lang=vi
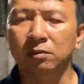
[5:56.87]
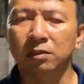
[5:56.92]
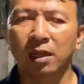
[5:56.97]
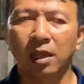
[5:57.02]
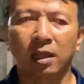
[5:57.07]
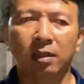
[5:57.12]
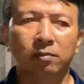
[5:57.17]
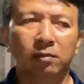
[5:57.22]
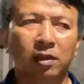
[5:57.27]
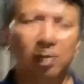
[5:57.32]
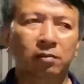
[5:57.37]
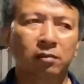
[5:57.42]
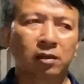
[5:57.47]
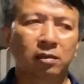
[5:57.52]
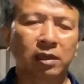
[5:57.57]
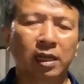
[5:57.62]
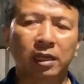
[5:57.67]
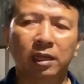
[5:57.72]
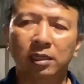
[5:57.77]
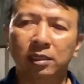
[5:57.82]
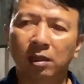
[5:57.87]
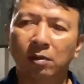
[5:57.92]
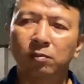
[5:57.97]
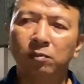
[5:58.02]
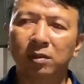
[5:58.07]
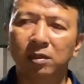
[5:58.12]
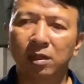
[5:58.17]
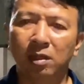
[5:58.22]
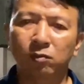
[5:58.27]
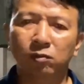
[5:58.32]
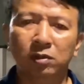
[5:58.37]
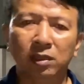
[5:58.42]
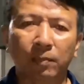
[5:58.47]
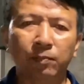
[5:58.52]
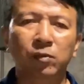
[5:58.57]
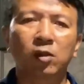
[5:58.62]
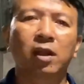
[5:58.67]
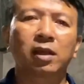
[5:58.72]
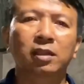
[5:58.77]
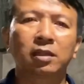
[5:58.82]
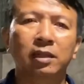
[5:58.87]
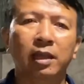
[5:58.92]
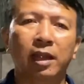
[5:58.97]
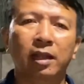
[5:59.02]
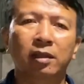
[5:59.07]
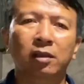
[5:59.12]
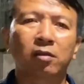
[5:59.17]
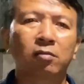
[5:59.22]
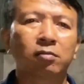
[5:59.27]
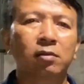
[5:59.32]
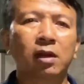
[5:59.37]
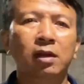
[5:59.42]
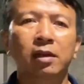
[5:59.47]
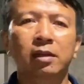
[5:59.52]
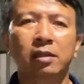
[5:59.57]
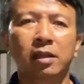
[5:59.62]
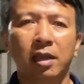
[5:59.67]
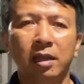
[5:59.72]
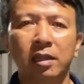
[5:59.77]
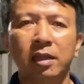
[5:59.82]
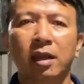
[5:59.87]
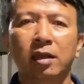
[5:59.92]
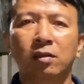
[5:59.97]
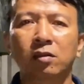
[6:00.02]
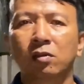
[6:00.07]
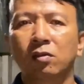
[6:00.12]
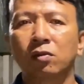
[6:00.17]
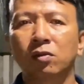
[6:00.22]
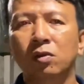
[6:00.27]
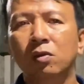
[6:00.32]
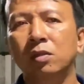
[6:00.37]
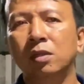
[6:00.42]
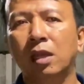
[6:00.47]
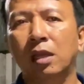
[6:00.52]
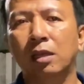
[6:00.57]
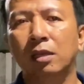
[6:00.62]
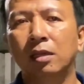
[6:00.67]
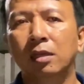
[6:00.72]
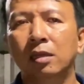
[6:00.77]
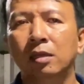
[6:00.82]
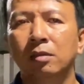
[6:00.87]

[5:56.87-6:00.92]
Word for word: về mà mình ăn cá sống mà về muốn tập cho ăn thức ăn cũng rất là dễ dàng thôi cô chú anh chị.